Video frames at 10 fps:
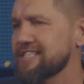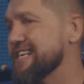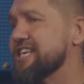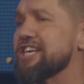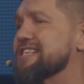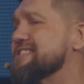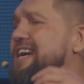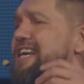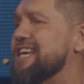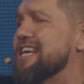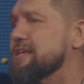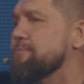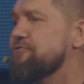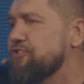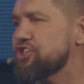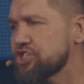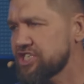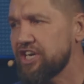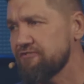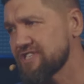как на какие-то
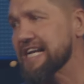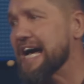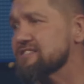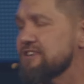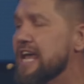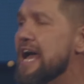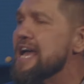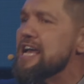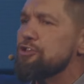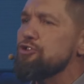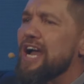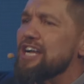мифические высказывания. Но я